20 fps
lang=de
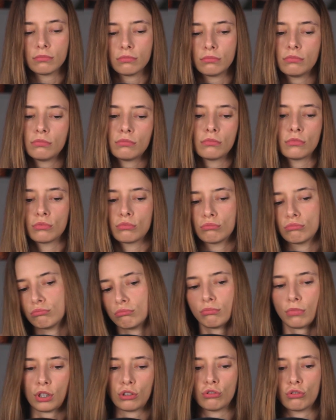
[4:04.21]
Hm,
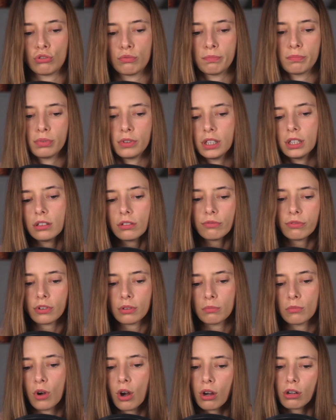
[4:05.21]
man spielt
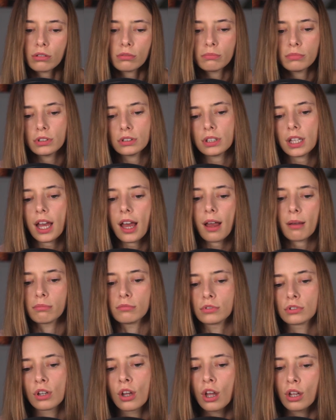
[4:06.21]
von morgen bis
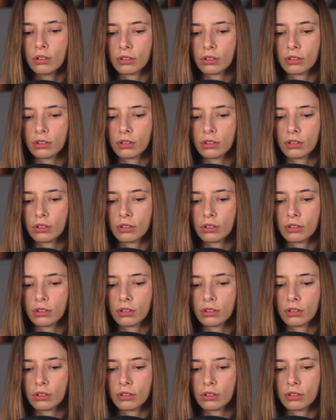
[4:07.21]
abend,